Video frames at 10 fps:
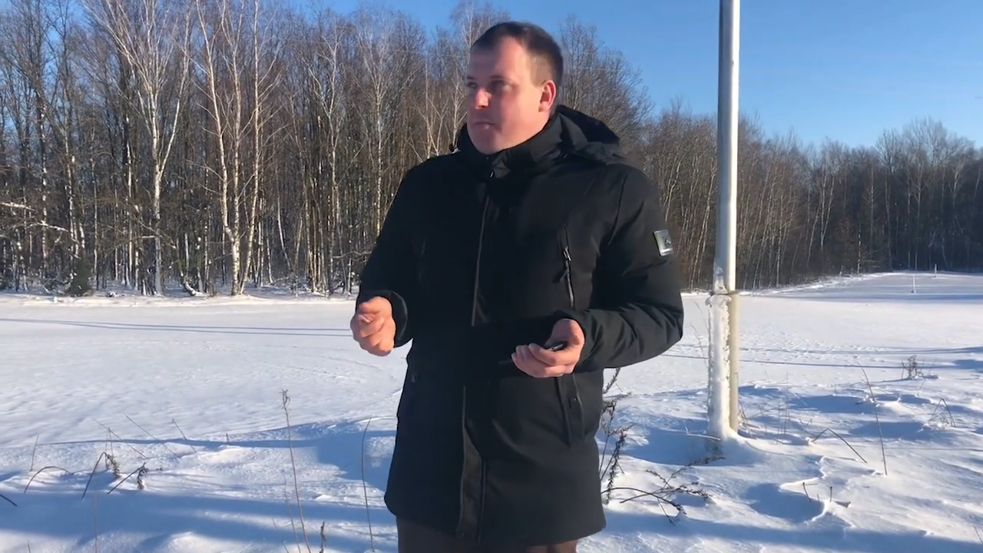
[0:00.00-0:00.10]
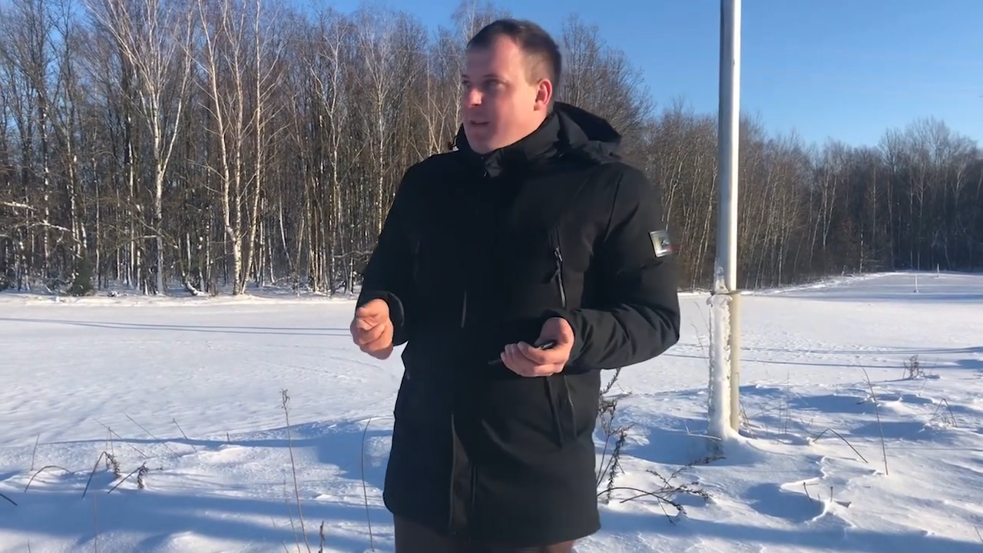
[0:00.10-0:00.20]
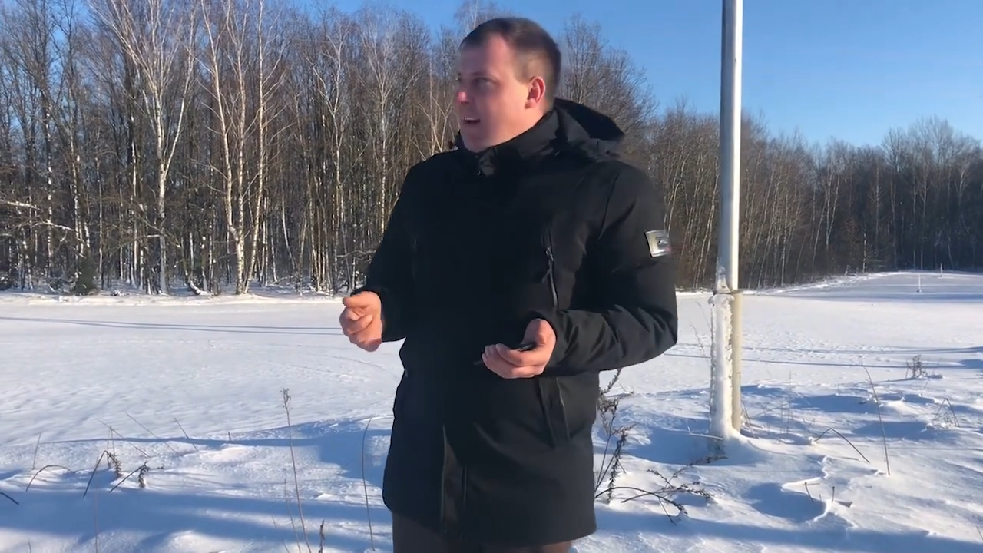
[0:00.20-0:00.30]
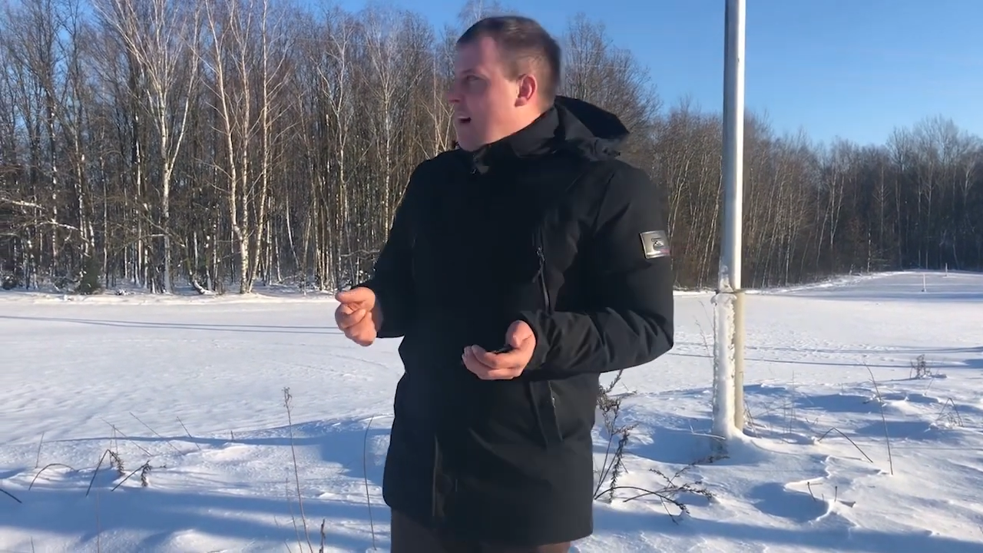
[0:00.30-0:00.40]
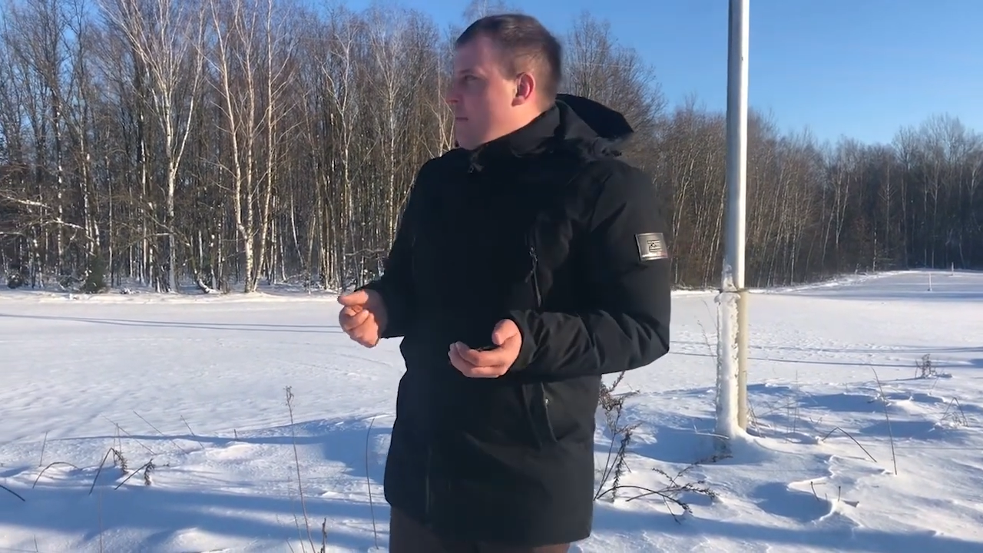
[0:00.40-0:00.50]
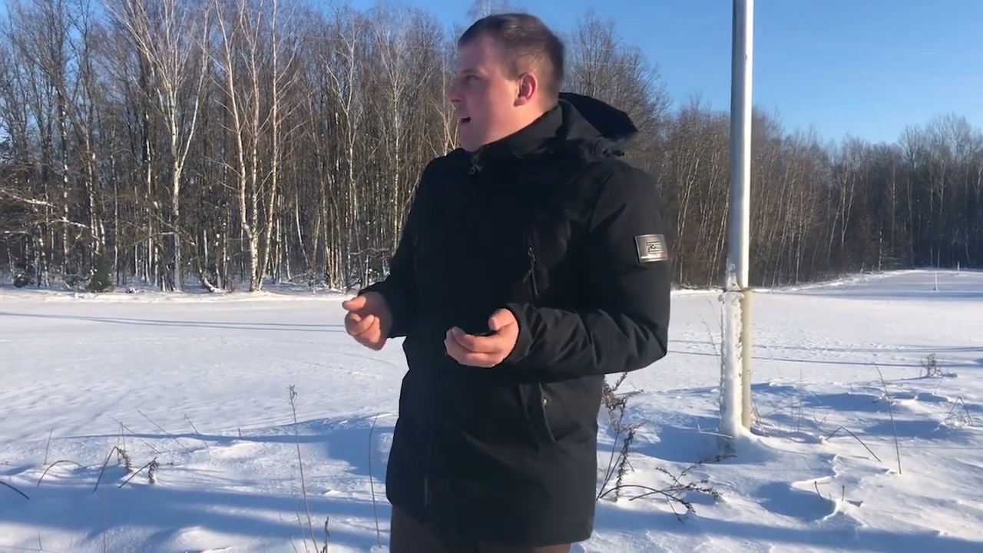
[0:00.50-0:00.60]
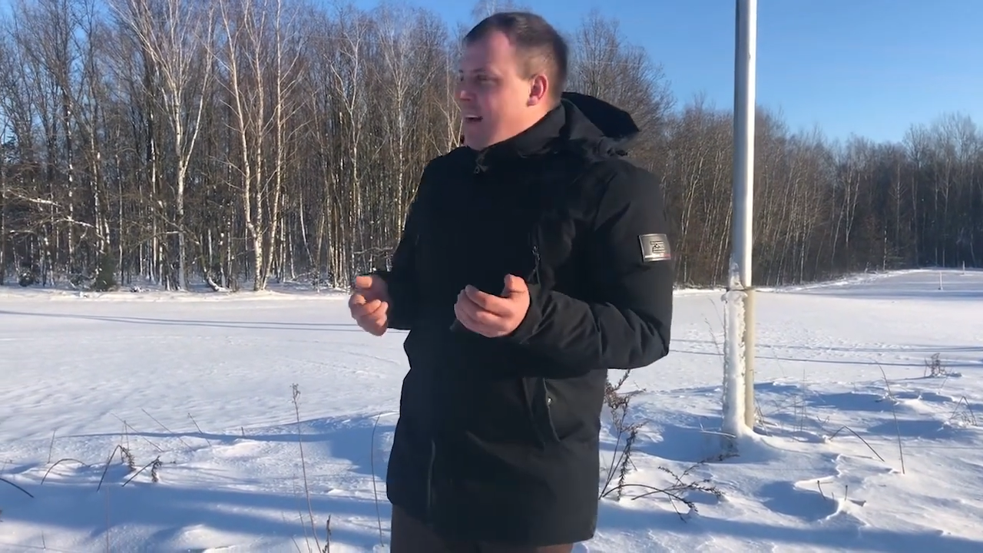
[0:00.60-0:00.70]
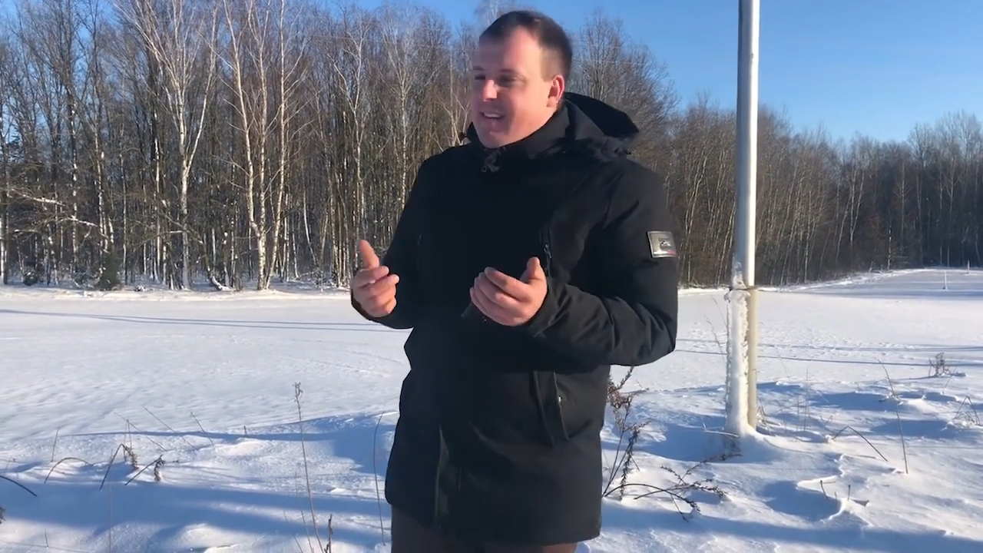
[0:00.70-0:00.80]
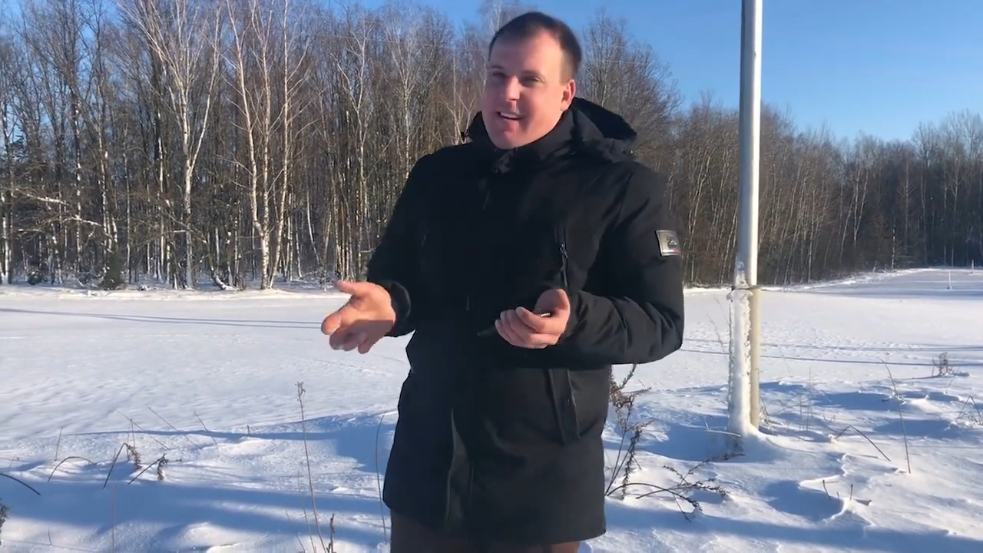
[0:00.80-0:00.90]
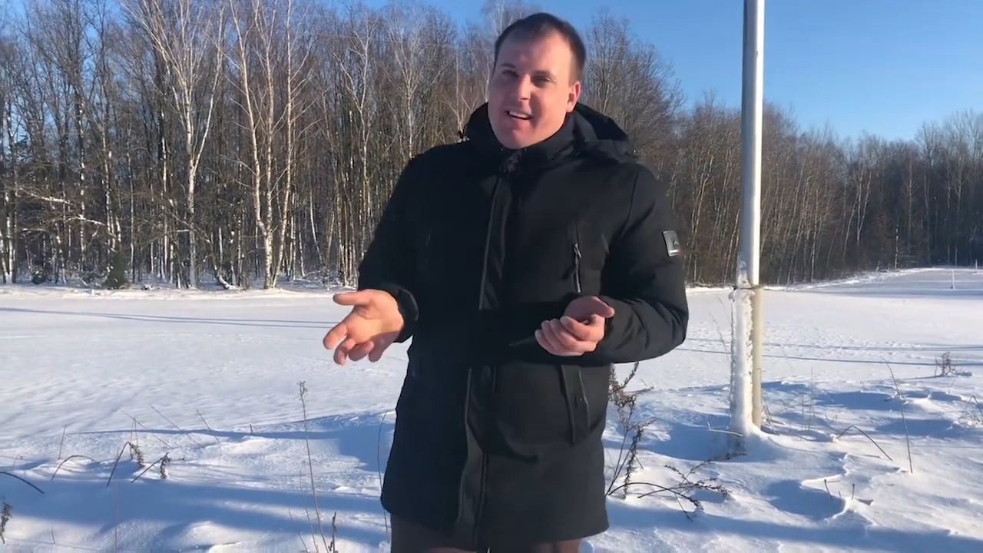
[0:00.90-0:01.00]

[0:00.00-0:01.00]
была Mazda